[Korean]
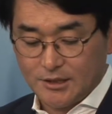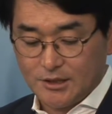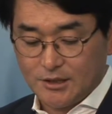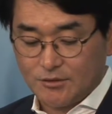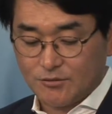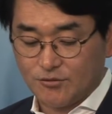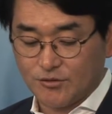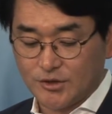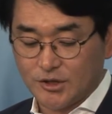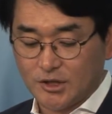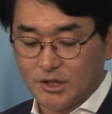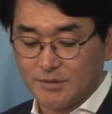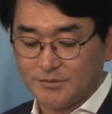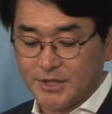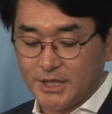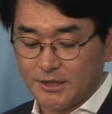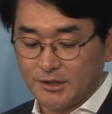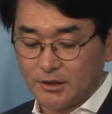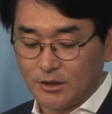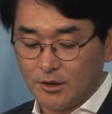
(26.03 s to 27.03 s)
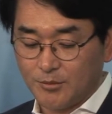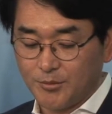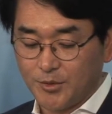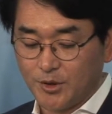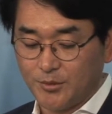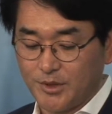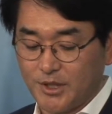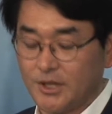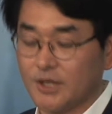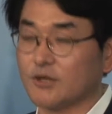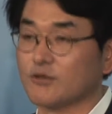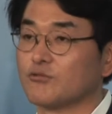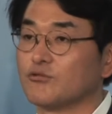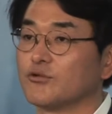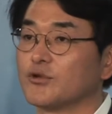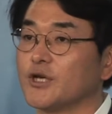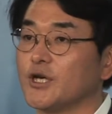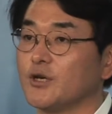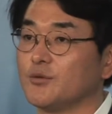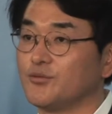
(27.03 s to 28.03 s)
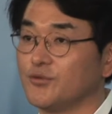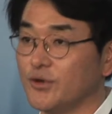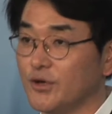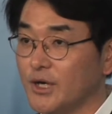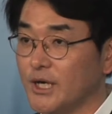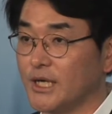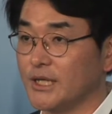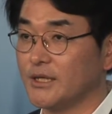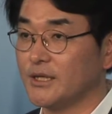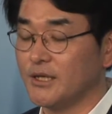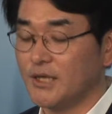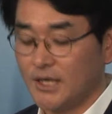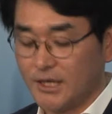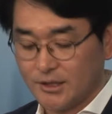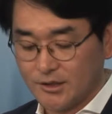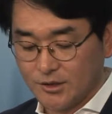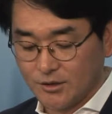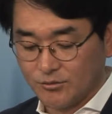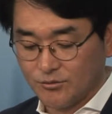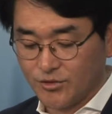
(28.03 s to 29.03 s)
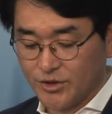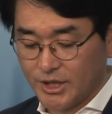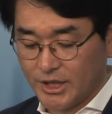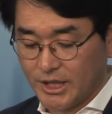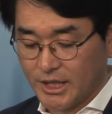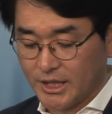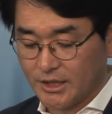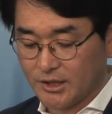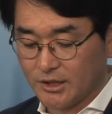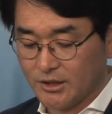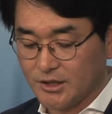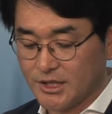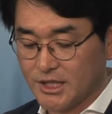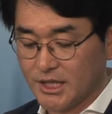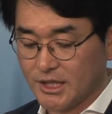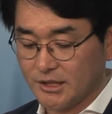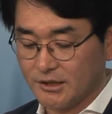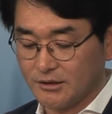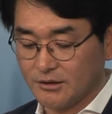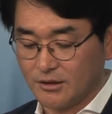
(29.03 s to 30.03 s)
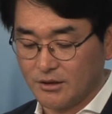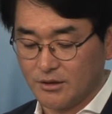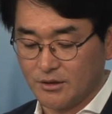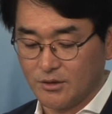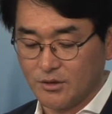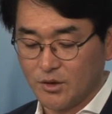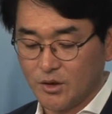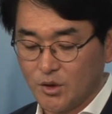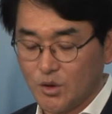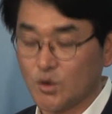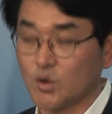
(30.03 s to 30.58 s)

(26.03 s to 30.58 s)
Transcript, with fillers: 국정감사는 헌법이 국회에 부여한 행정부에 대한 견제 기능을